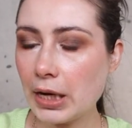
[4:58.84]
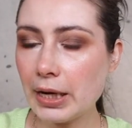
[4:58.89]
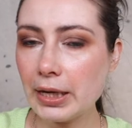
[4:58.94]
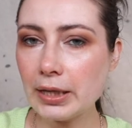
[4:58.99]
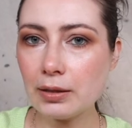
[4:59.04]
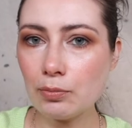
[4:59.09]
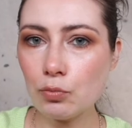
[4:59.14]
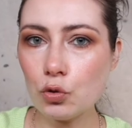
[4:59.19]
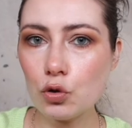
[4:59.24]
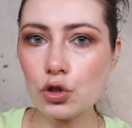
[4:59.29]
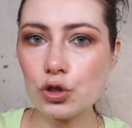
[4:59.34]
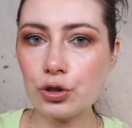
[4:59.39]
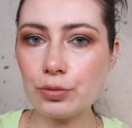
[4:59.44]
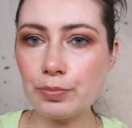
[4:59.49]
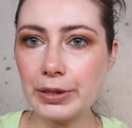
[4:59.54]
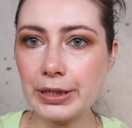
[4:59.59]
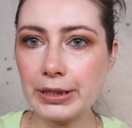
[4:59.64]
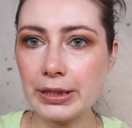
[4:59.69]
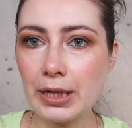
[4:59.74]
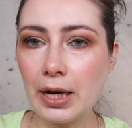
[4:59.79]
это может
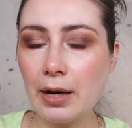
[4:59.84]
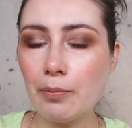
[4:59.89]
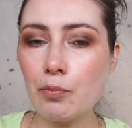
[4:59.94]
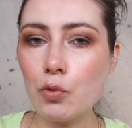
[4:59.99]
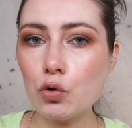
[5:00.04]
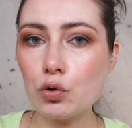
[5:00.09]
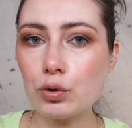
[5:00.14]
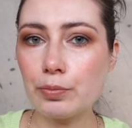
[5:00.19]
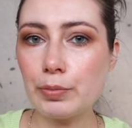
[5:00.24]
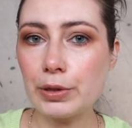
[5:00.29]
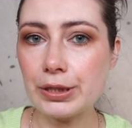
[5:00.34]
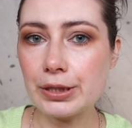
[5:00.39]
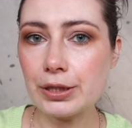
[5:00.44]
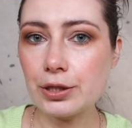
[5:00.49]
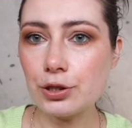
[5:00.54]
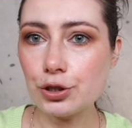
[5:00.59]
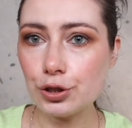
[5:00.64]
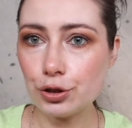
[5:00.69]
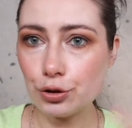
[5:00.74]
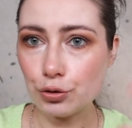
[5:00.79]
быть, могут быть
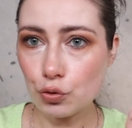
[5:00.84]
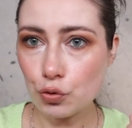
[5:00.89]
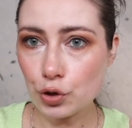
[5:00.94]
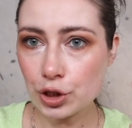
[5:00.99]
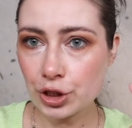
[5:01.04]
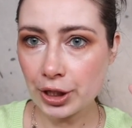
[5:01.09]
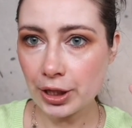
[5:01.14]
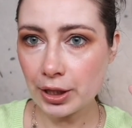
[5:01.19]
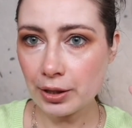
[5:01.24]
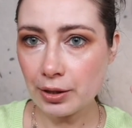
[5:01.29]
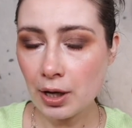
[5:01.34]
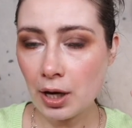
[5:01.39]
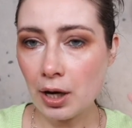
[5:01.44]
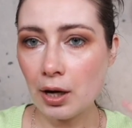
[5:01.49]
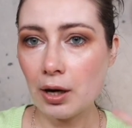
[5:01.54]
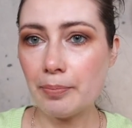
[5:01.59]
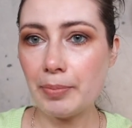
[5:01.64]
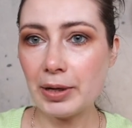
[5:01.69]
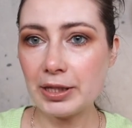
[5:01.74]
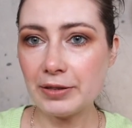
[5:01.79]
сережки,
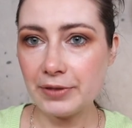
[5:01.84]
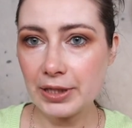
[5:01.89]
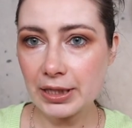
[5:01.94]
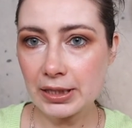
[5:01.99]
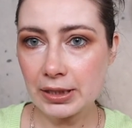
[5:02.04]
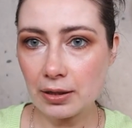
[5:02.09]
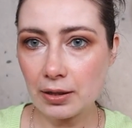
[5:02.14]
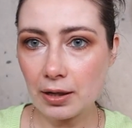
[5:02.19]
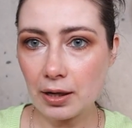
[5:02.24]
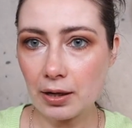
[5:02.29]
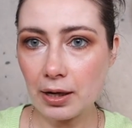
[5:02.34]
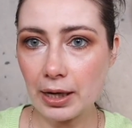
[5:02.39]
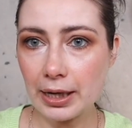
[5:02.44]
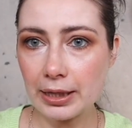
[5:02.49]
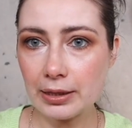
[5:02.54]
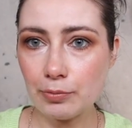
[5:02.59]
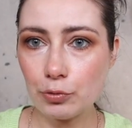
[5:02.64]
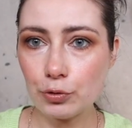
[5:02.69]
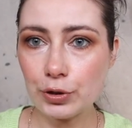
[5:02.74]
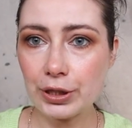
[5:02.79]
подвеска
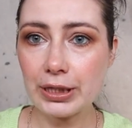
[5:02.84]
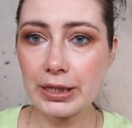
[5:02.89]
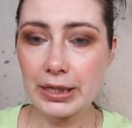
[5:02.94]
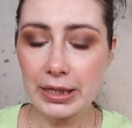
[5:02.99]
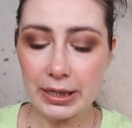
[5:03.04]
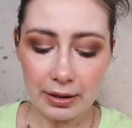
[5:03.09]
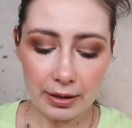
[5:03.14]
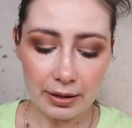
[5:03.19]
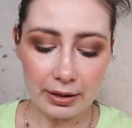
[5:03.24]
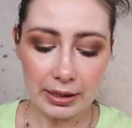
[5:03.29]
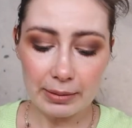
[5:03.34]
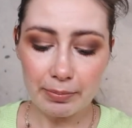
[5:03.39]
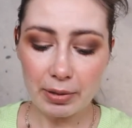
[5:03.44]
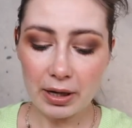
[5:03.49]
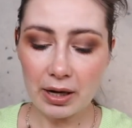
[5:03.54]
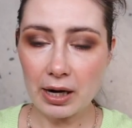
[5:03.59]
какая-нибудь и либо